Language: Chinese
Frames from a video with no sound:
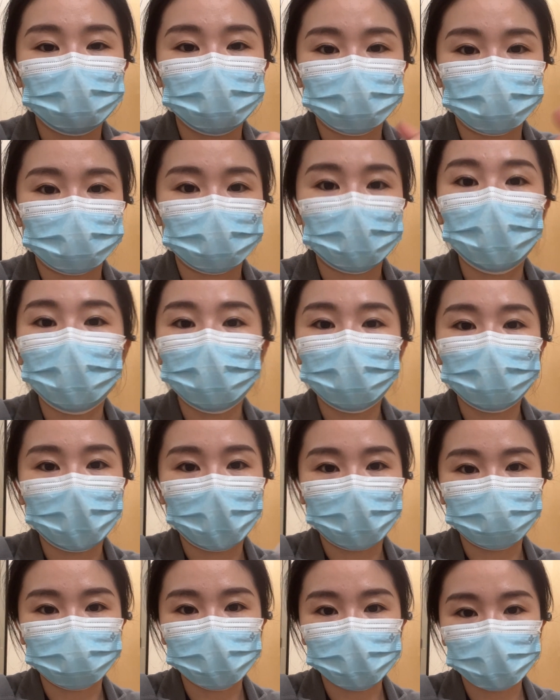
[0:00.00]
有 call
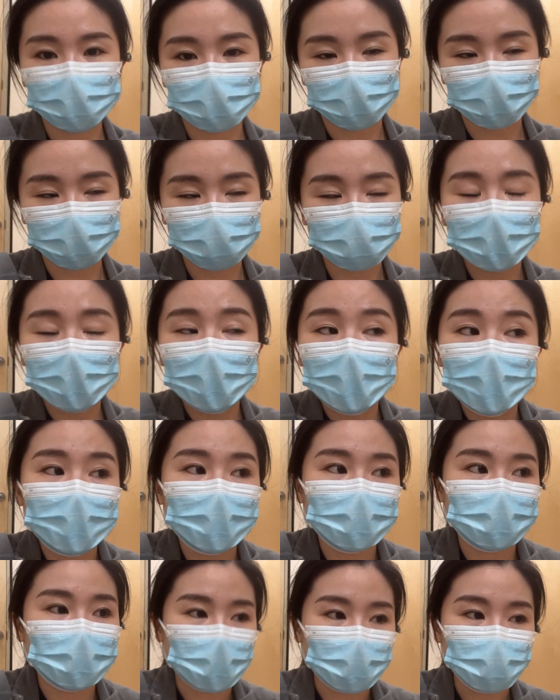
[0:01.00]
out sick。
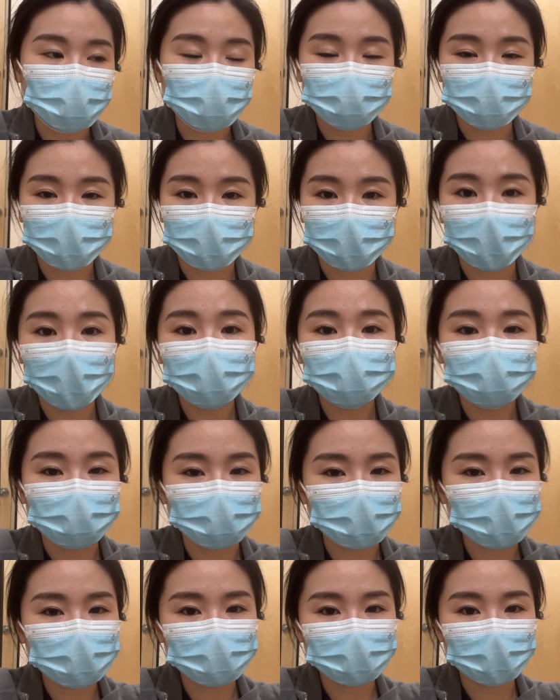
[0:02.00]
然后其他
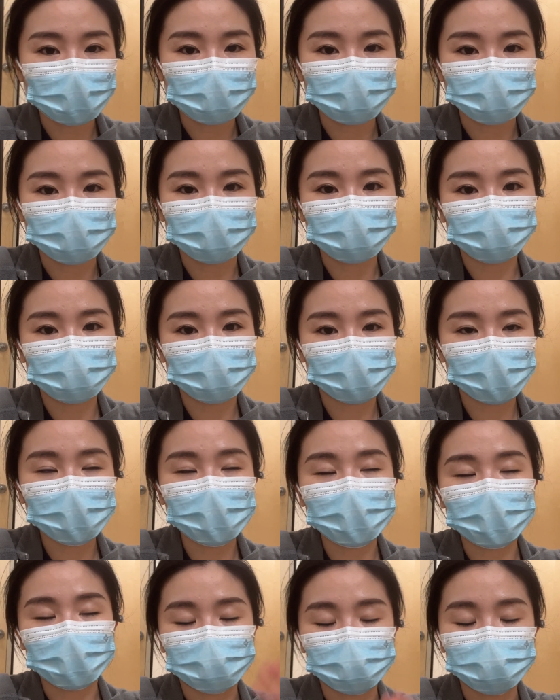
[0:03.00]
同事到就是一
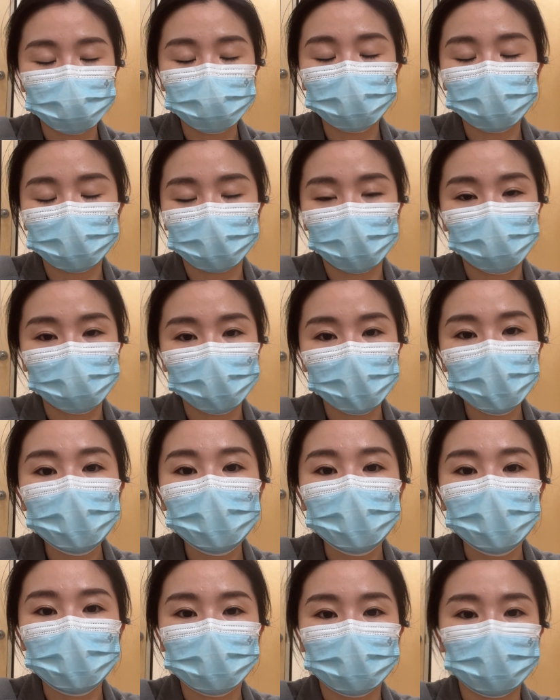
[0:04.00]
起出去的同
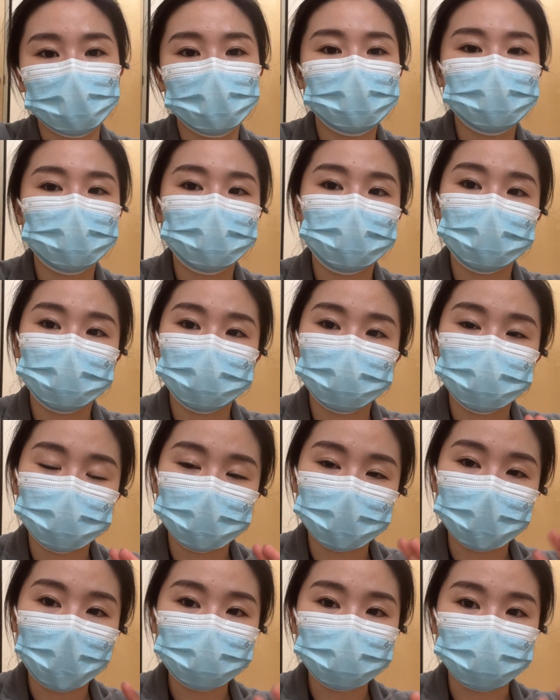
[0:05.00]
事呢，
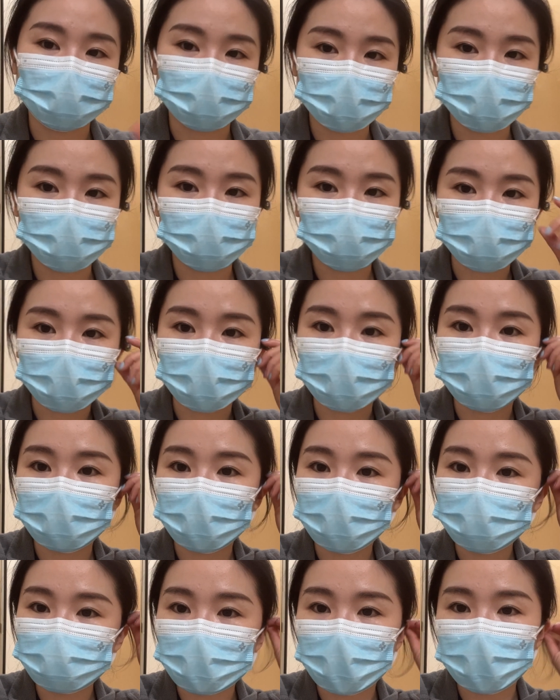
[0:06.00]
其他同事就觉得
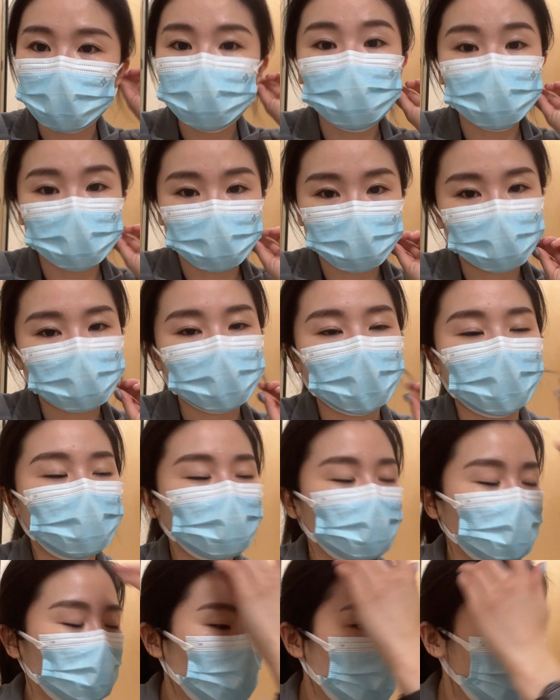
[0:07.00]
哎没事这样，
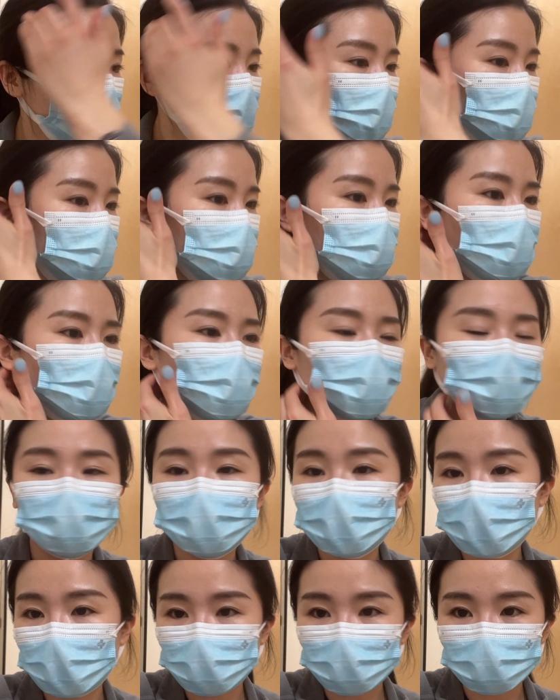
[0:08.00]
所以我不
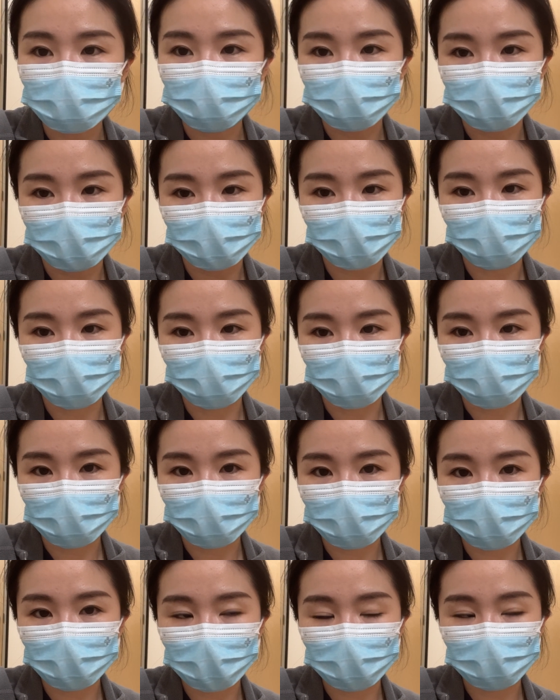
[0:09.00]
知道我自己
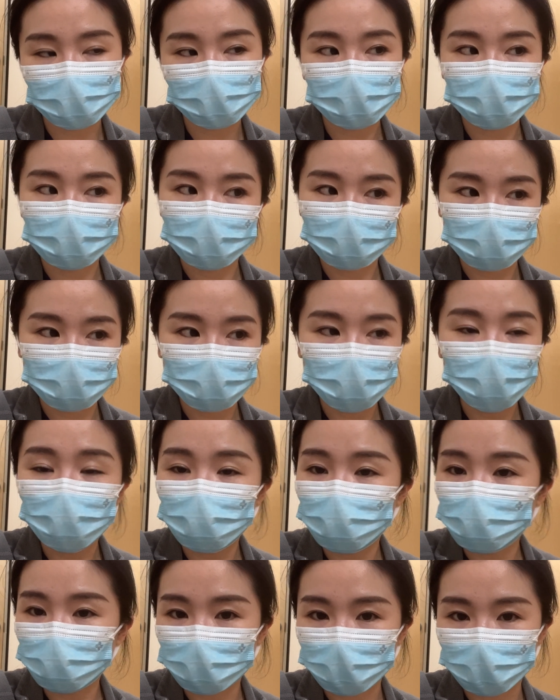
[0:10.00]
现在是
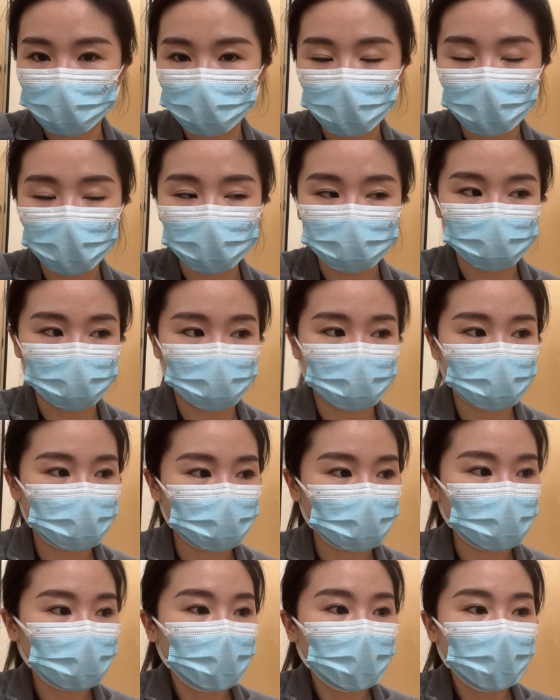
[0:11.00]
COVID 还
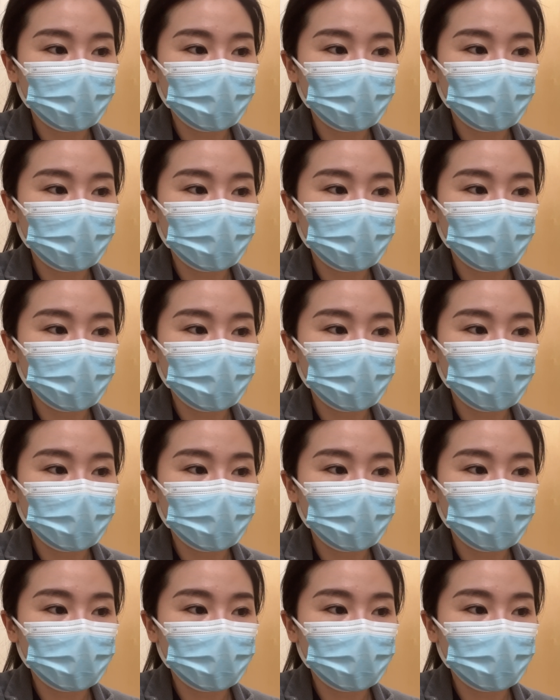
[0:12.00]
是